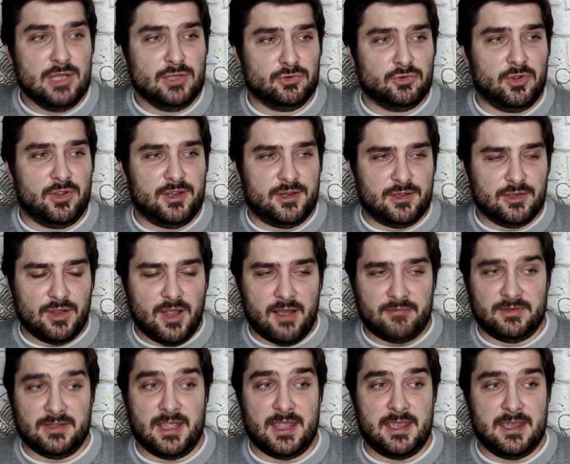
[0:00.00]
Но ну и
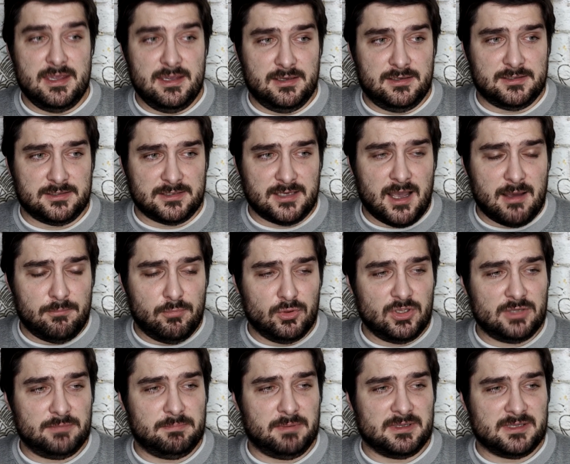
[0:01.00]
главное, игра
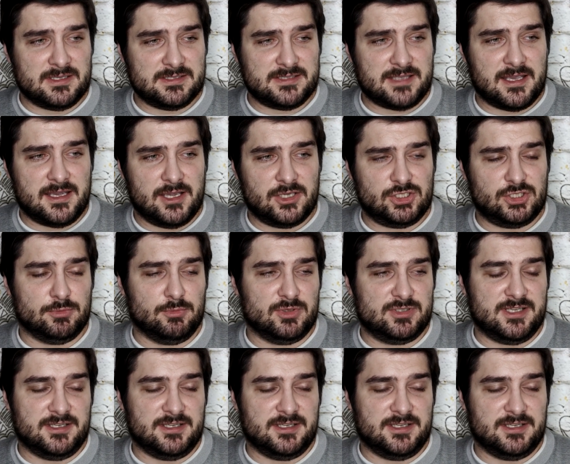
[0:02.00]
будет по-настоящему